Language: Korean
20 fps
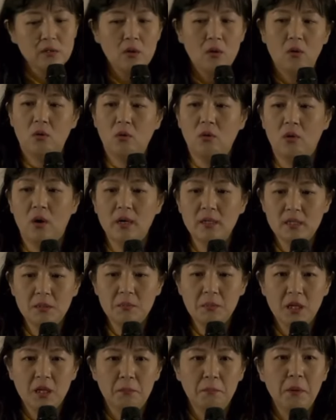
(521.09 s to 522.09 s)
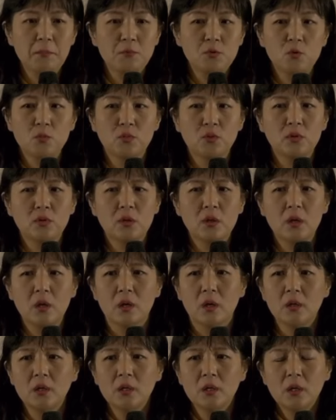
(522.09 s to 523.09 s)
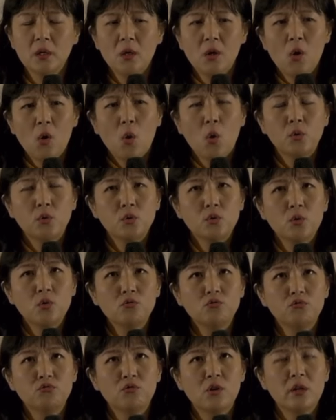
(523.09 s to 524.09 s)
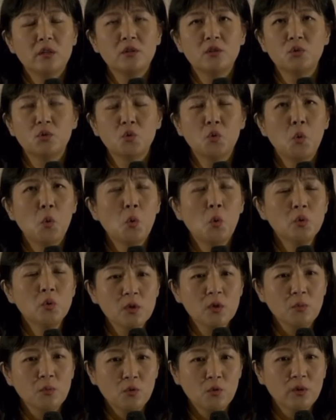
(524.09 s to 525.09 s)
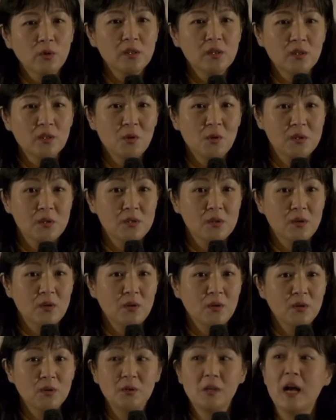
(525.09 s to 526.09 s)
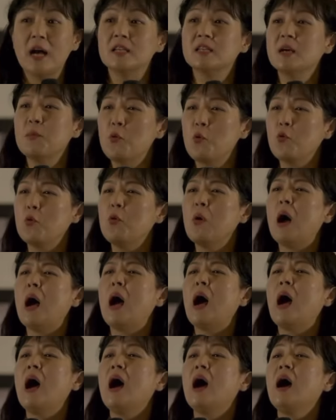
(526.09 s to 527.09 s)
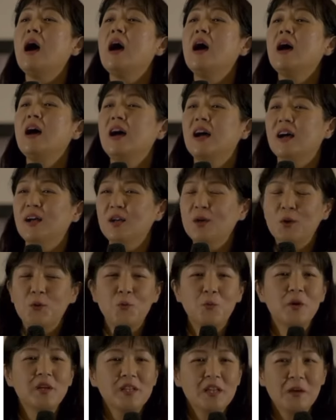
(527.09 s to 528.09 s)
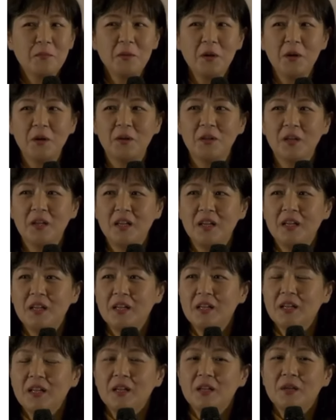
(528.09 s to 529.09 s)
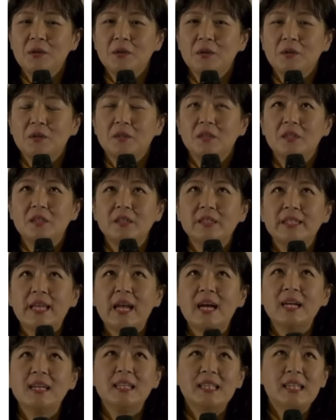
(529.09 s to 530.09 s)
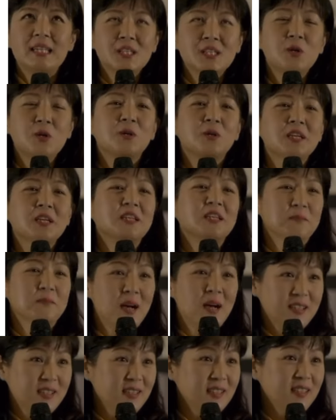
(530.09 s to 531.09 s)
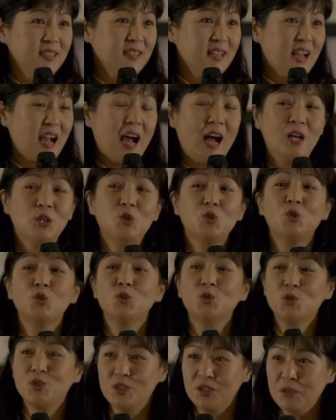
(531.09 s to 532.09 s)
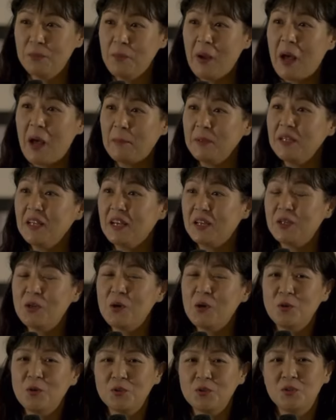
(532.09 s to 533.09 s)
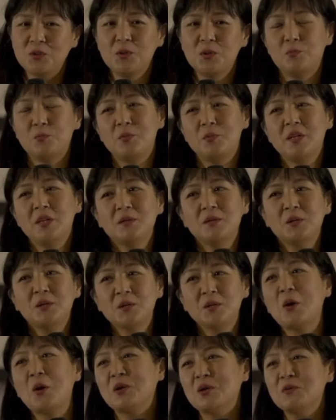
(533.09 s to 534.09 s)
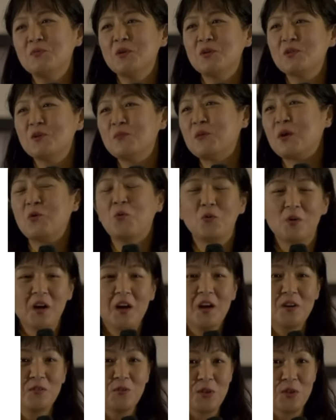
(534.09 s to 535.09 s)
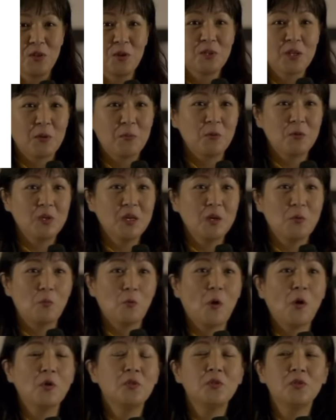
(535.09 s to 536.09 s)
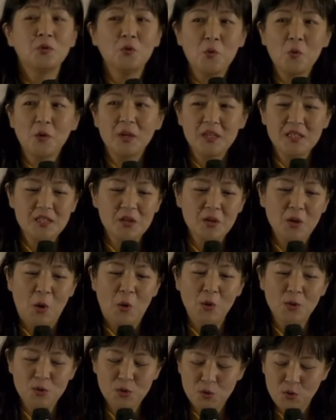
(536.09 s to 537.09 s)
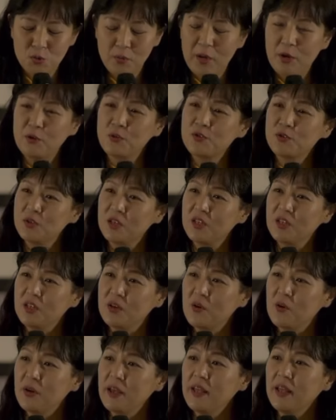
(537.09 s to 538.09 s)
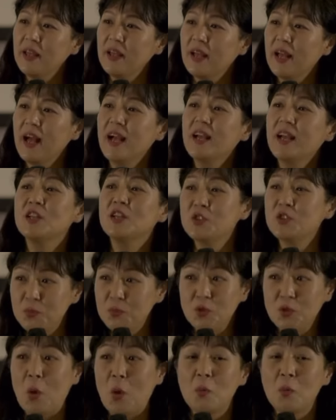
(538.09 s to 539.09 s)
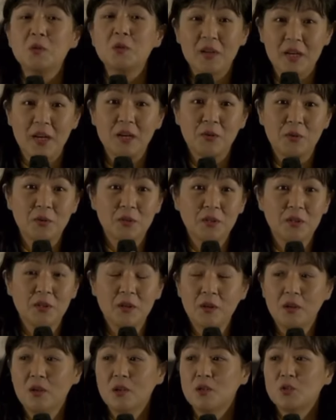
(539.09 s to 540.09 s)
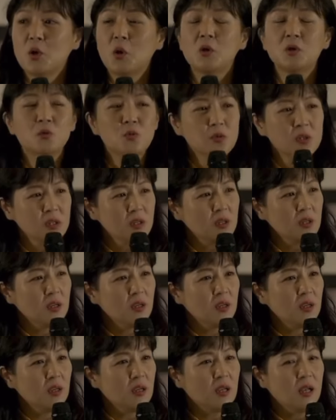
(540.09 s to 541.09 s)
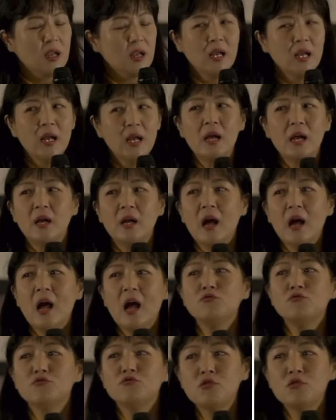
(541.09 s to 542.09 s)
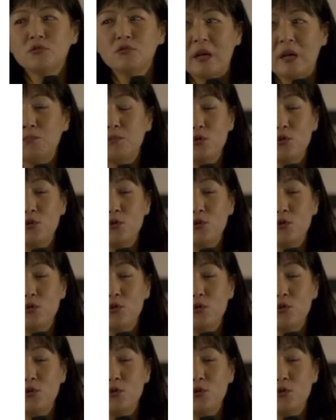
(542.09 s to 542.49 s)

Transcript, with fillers: 어, 하지만 팝송 부를 때 어떤 구간은 도저히 모르겠는 거 있어요. 그럼 가사 보고 아 왜냐면 창의적인 음악은 아주 그 팝이나 이런 것들은 리듬을 꺾으면서 막 올라가고 이러다 보니 원곡에서 영어적으로 배울 수 있는 거에 한계점을 넘어서야 하거든요. 저희 솔직히 한국어 랩도